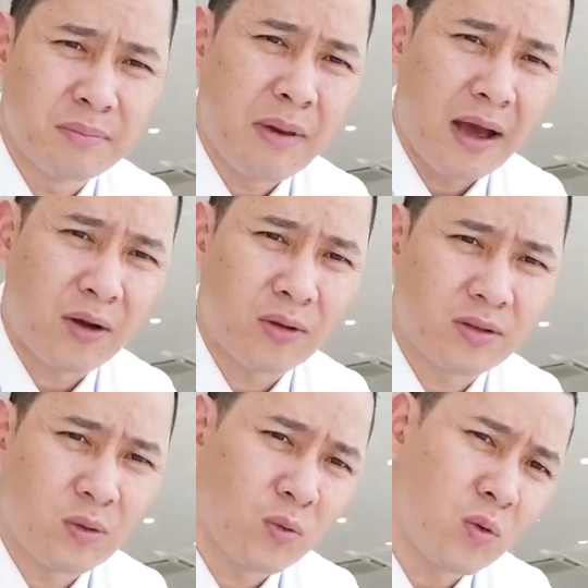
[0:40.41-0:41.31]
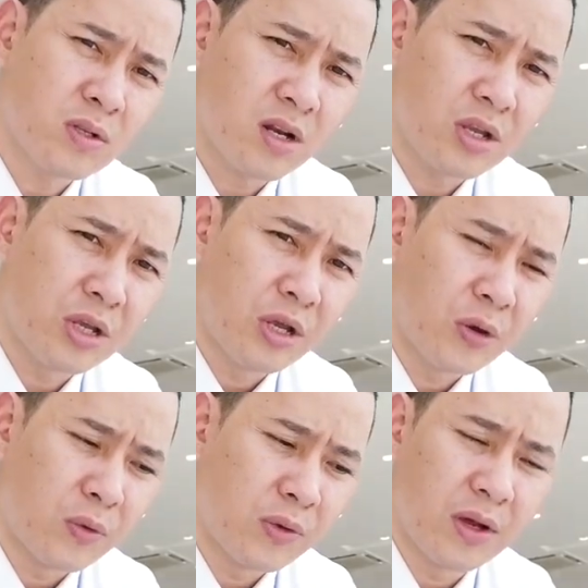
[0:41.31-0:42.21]
mạng rồi Cũng có rất là
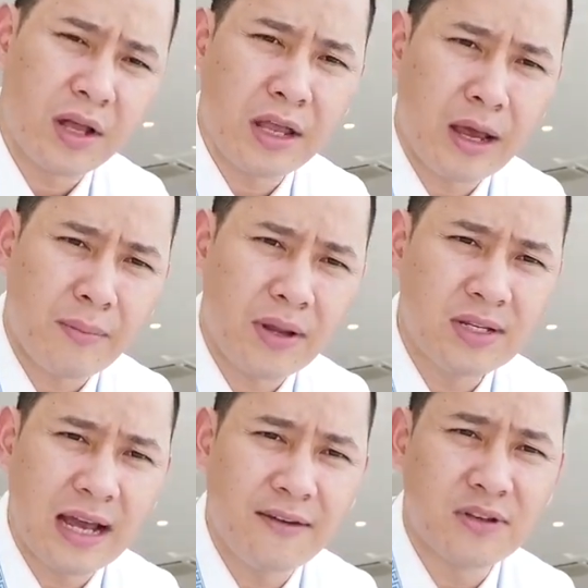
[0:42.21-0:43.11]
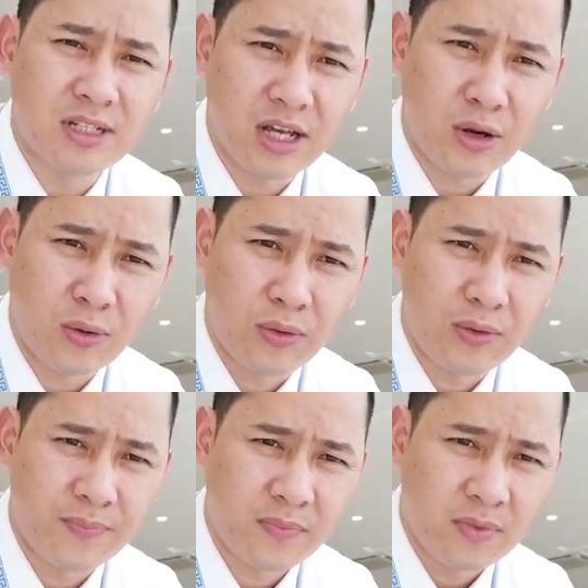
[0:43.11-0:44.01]
nhiều những anh em đánh giá về xe rồi
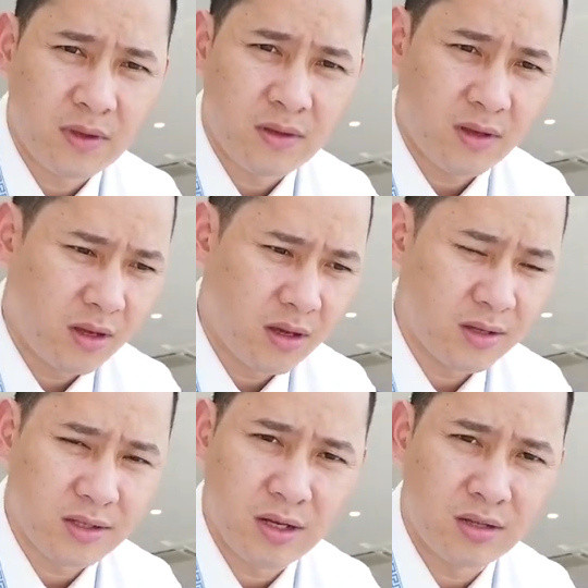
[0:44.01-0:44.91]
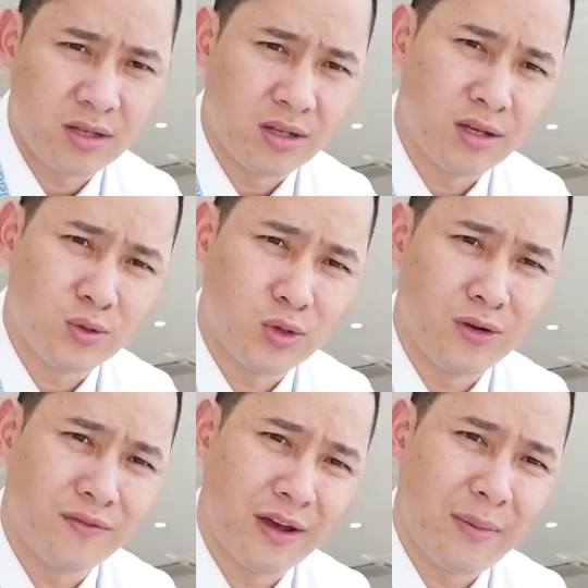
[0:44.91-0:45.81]
Thì Sơn thì
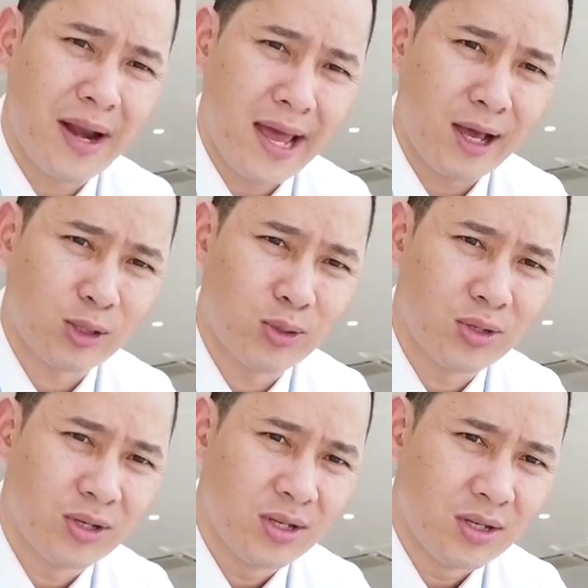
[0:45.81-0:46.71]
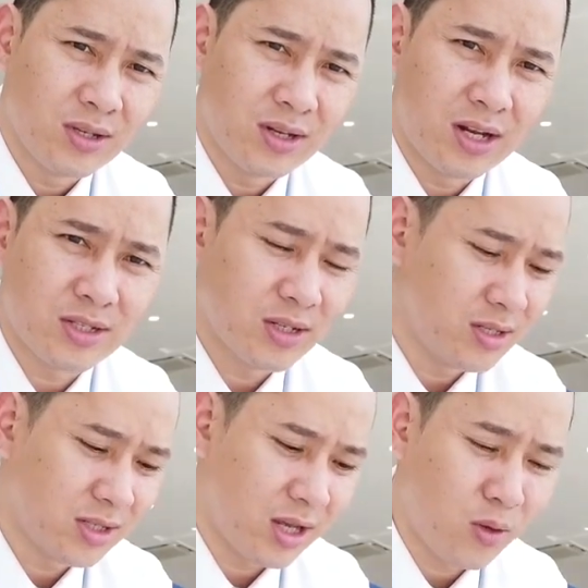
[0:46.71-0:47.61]
chuyên về bán hàng thôi Nên là
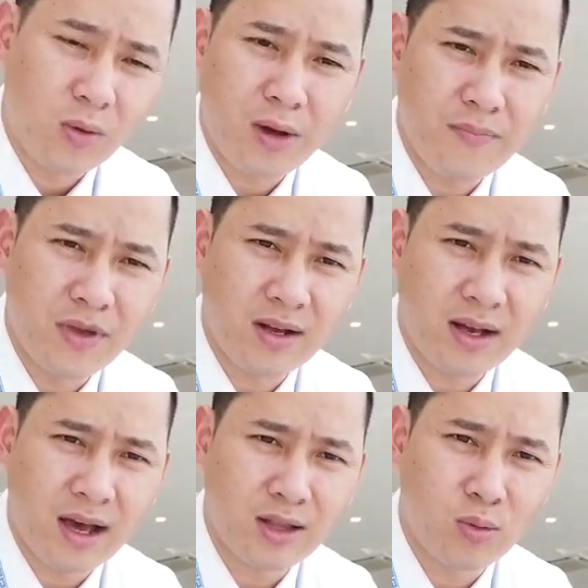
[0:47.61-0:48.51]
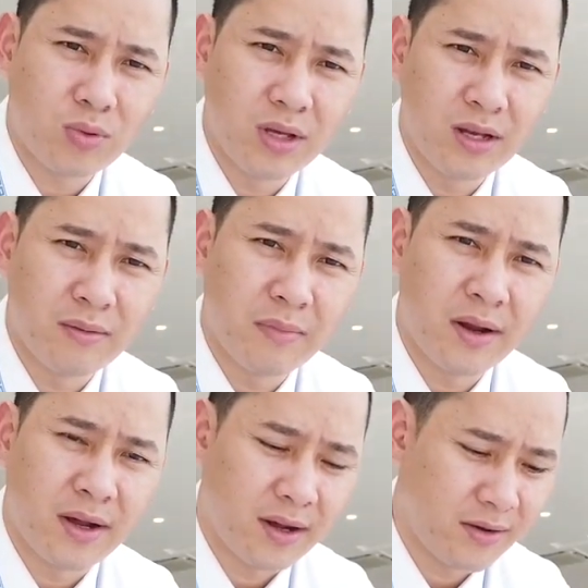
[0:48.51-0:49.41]
Sơn sẽ cung cấp những cái thông tin
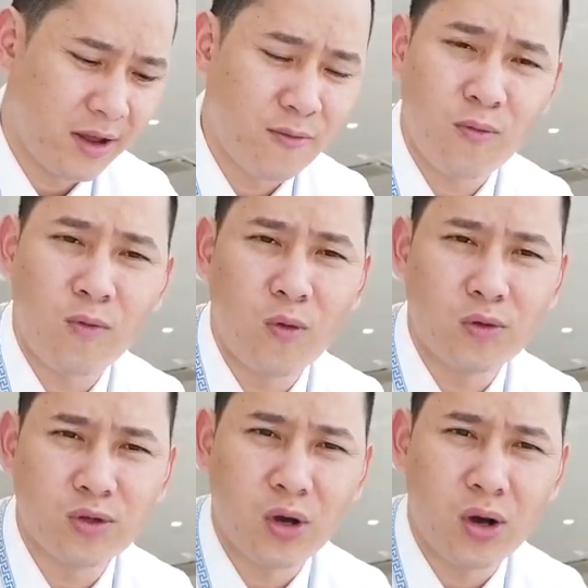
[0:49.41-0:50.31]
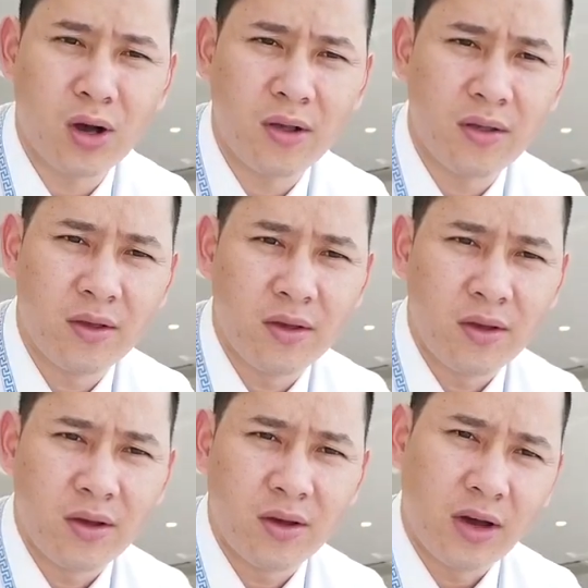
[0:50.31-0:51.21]
mà để phục vụ cho
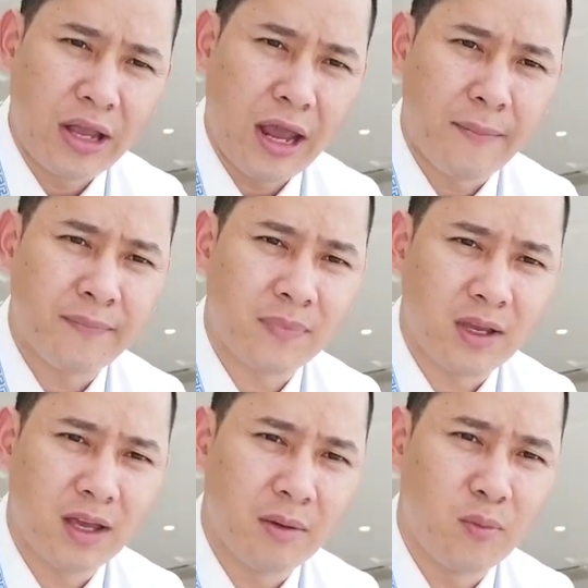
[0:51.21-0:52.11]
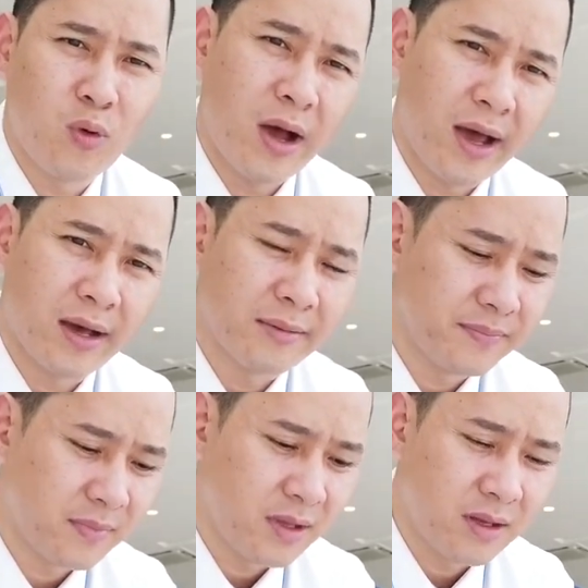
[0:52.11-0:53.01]
anh em khi mà mua hàng
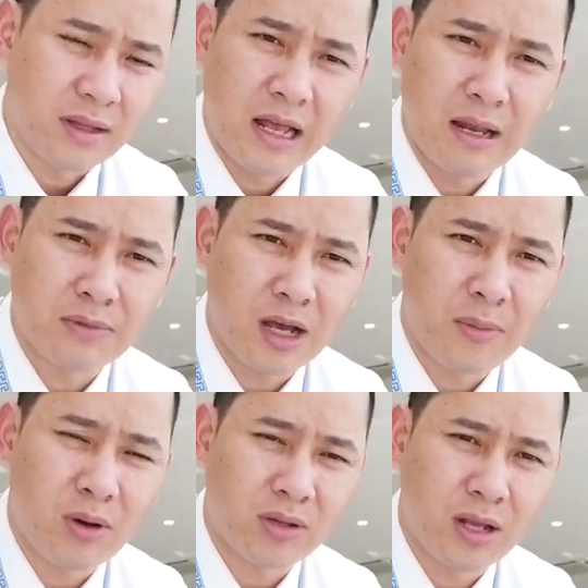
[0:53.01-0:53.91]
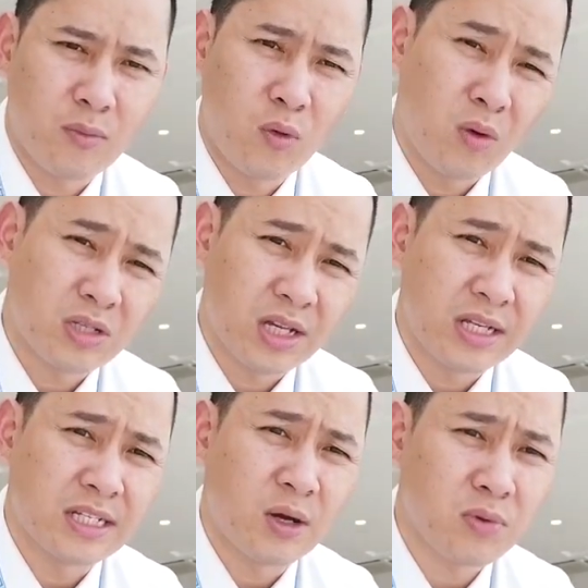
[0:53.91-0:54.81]
để làm sao mà có thể mua một cái xe
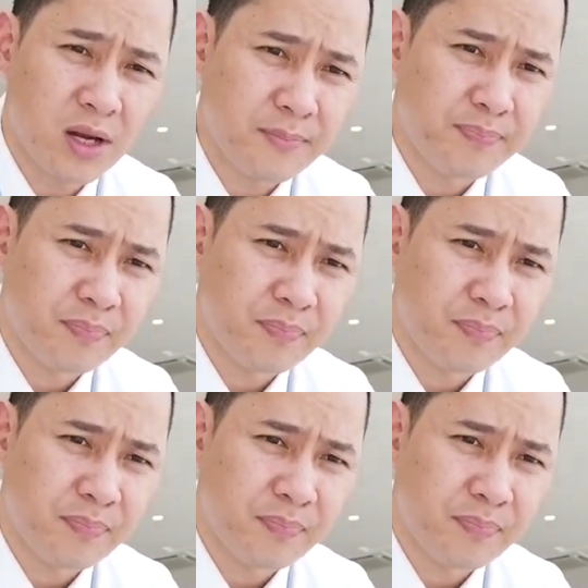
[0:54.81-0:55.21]
nhanh chóng nhất